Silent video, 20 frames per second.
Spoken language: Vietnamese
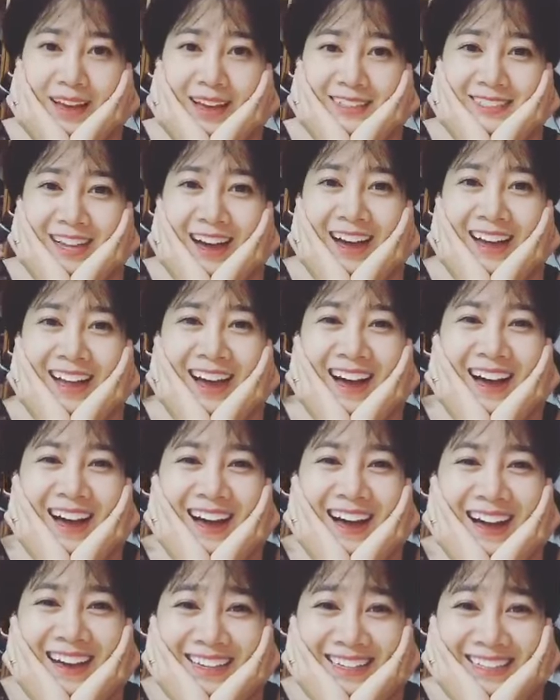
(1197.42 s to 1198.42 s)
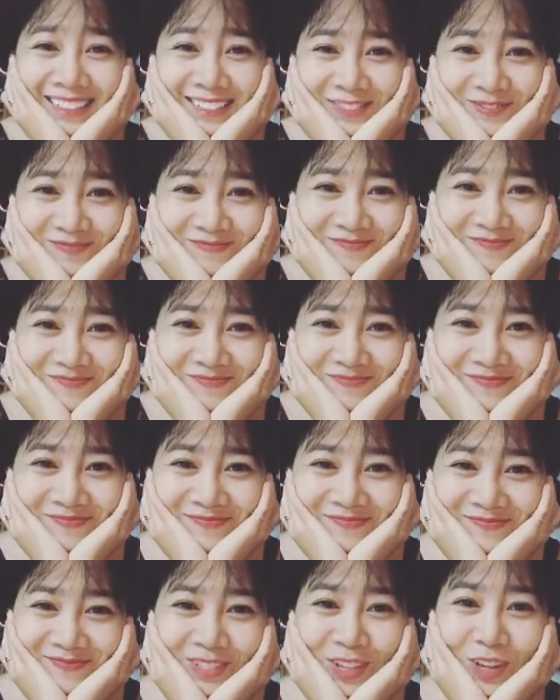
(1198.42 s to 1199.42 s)
trời ơi
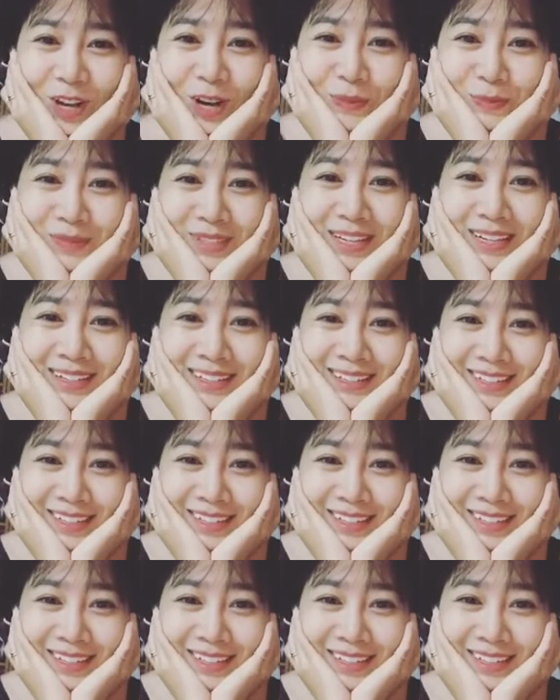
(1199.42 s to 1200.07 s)
tôi không tin